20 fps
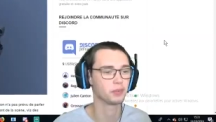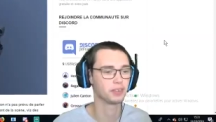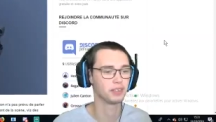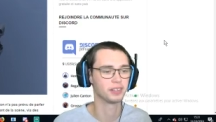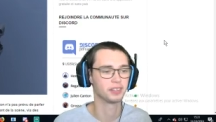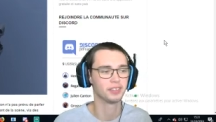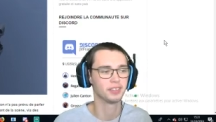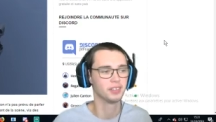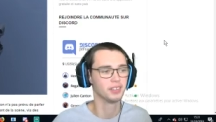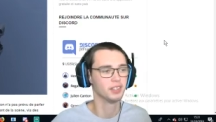voilà.
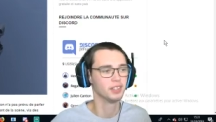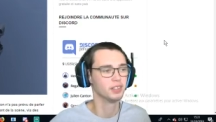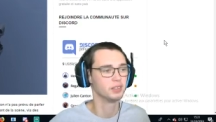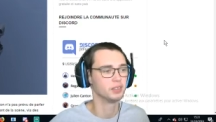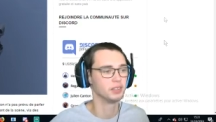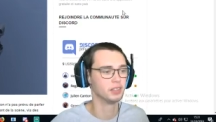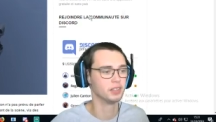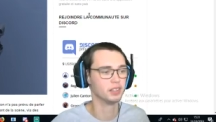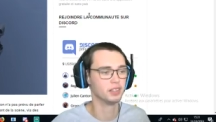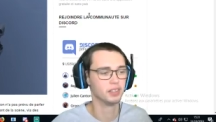
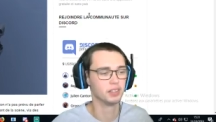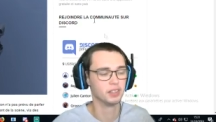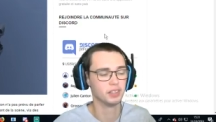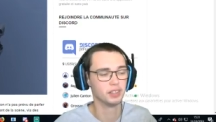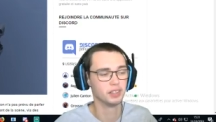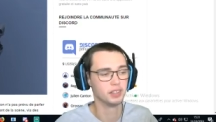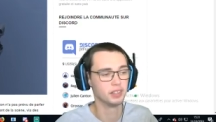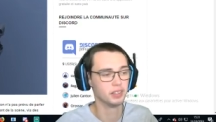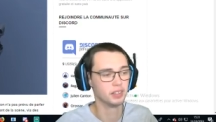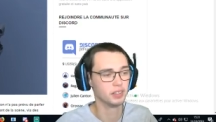
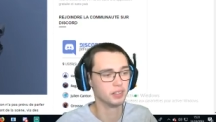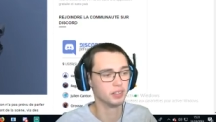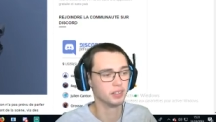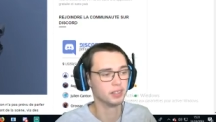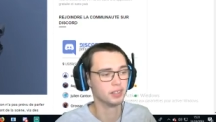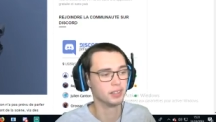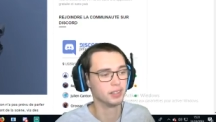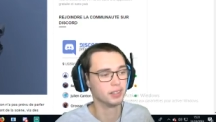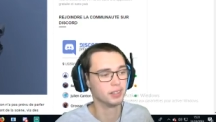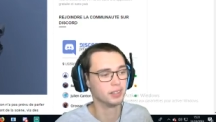
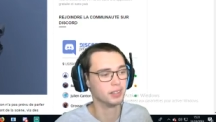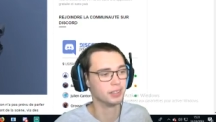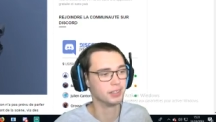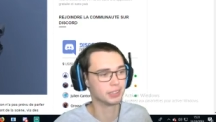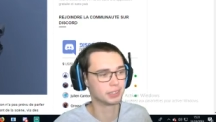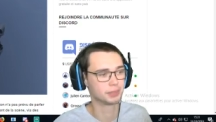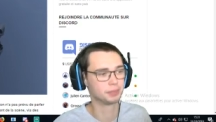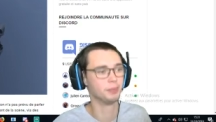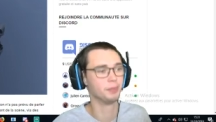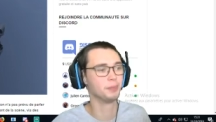Euh,
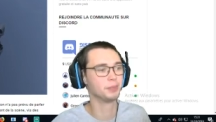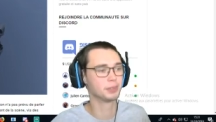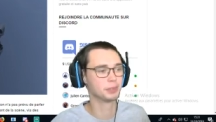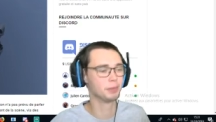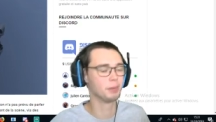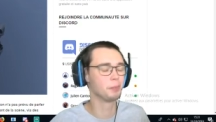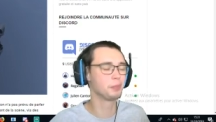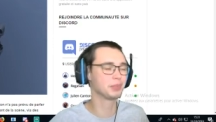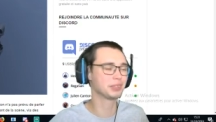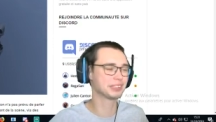je,
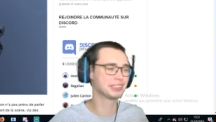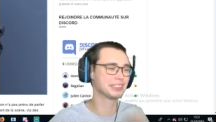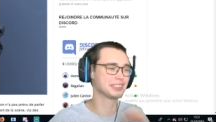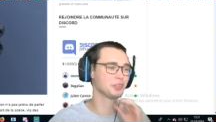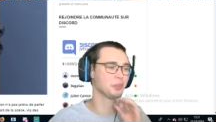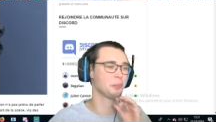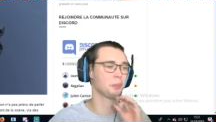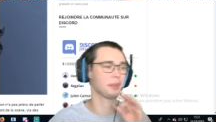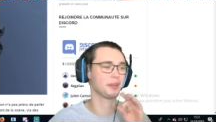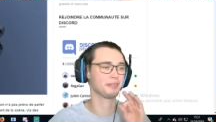me, pose
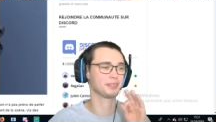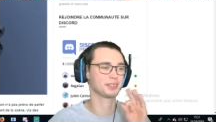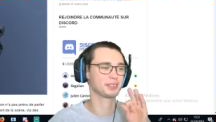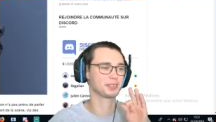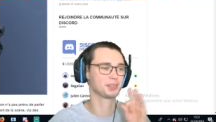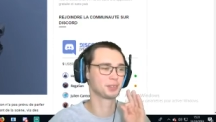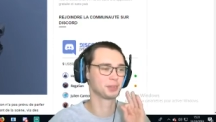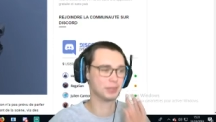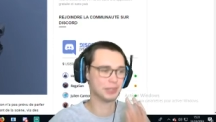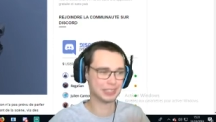question pour la version
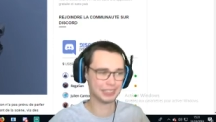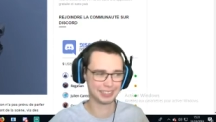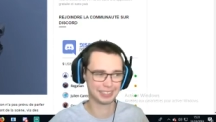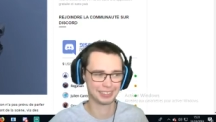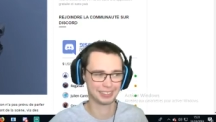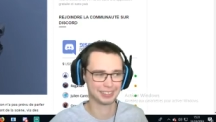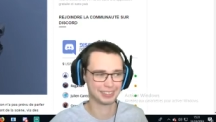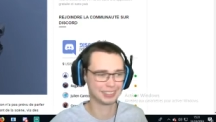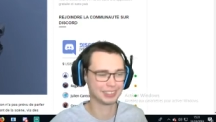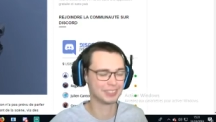Switch.
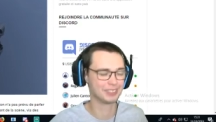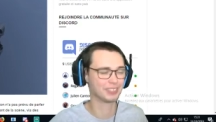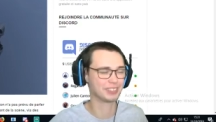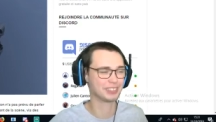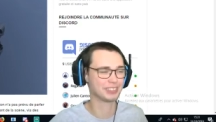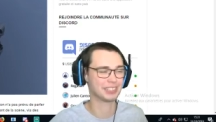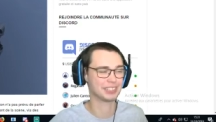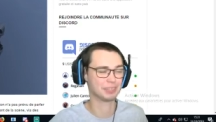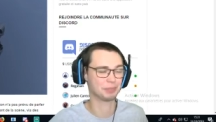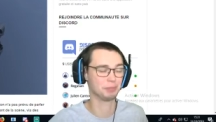C'est pour
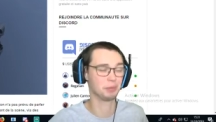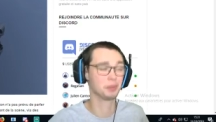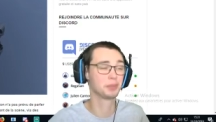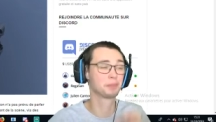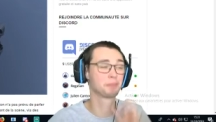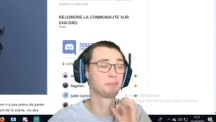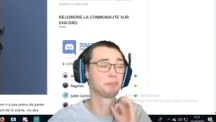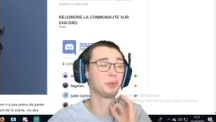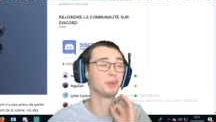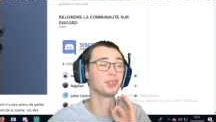ça. Je me
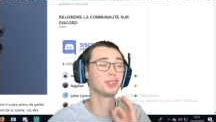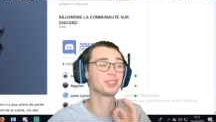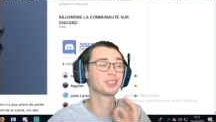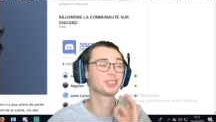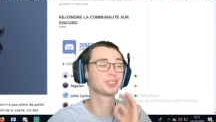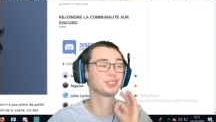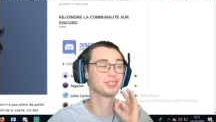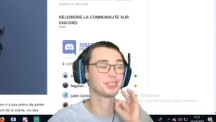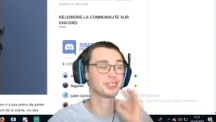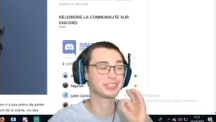pose
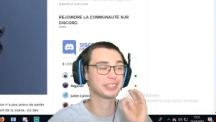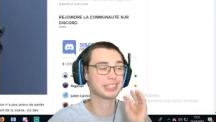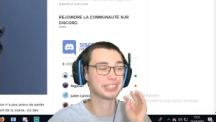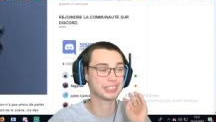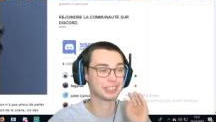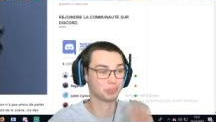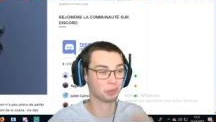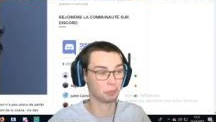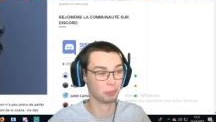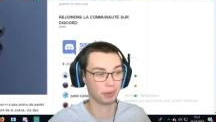toujours des
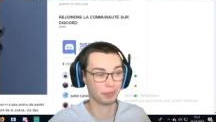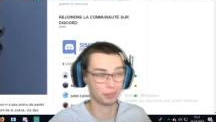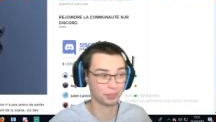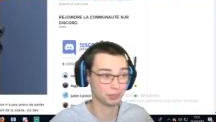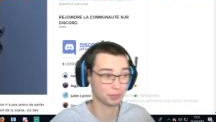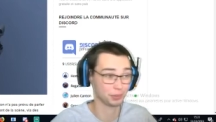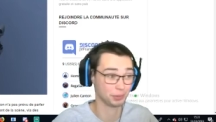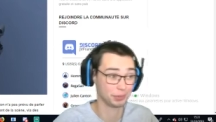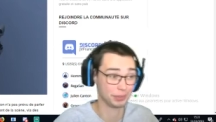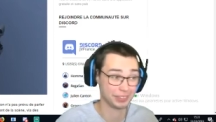questions pour la
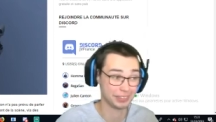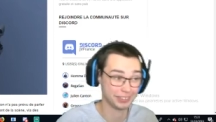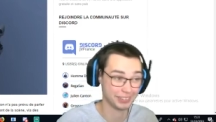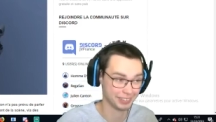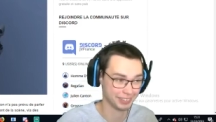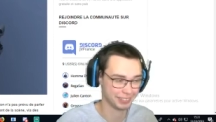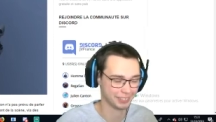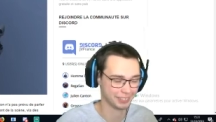version Switch.